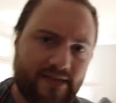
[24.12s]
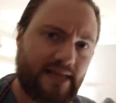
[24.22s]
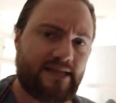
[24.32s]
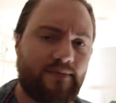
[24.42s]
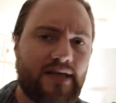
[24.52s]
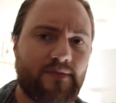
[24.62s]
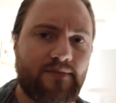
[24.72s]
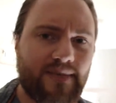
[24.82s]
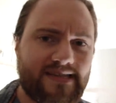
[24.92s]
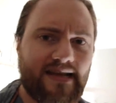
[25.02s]
Und das Ganze mache ich mit
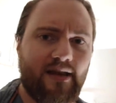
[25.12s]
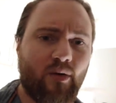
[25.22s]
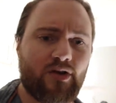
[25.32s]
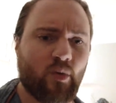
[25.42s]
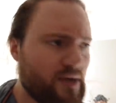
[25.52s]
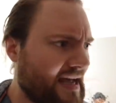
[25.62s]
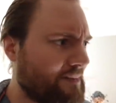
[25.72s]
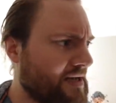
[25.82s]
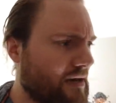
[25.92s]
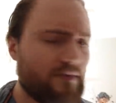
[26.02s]
dem Pascal heute. Und er
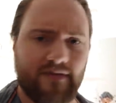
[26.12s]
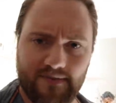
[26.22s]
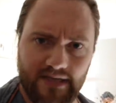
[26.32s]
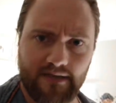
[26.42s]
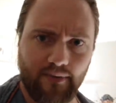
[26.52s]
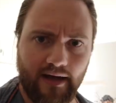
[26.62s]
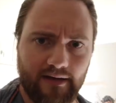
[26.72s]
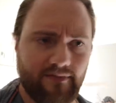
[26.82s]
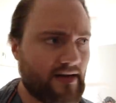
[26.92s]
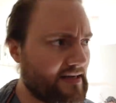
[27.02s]
hat mir, glaube ich, was
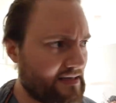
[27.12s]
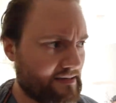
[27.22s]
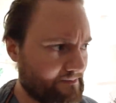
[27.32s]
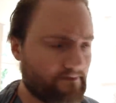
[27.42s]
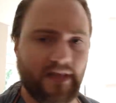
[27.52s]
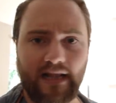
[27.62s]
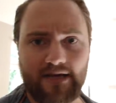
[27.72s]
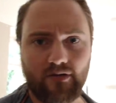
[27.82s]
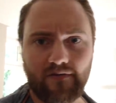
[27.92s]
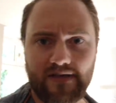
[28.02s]
mitgebracht, wenn er denn
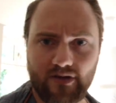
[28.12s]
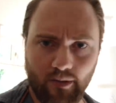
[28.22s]
gleich hoffentlich